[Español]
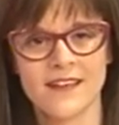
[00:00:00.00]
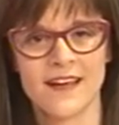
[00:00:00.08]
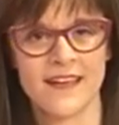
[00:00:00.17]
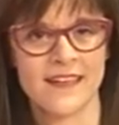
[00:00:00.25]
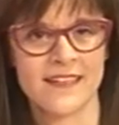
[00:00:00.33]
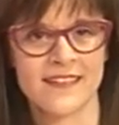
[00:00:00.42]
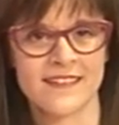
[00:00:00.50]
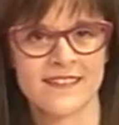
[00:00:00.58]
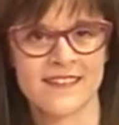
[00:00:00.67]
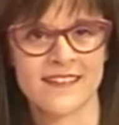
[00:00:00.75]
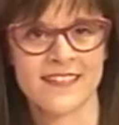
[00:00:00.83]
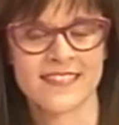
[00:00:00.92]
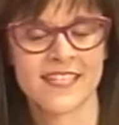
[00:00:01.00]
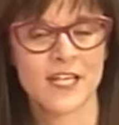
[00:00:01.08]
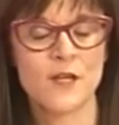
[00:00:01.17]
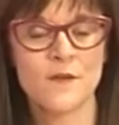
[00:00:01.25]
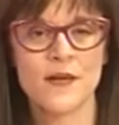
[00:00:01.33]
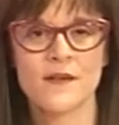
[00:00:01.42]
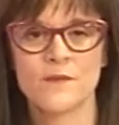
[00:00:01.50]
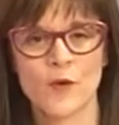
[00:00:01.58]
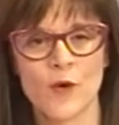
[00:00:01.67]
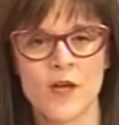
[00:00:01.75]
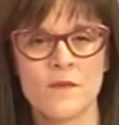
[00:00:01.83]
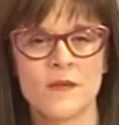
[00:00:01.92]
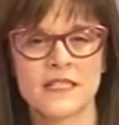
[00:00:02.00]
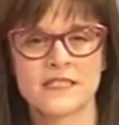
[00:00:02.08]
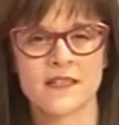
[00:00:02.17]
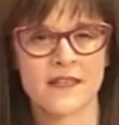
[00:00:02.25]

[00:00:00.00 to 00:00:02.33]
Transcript: Aline escribe poemas,